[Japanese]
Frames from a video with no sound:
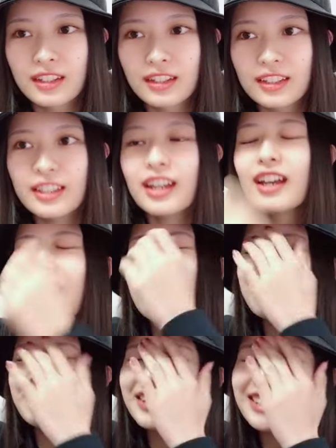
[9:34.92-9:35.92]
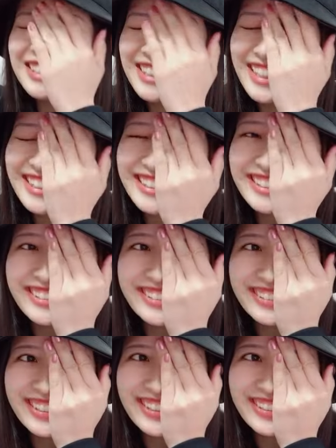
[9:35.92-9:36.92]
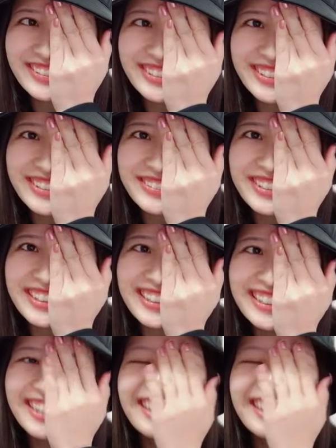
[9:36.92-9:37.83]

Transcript: いやーマジであきくんかっこいいわ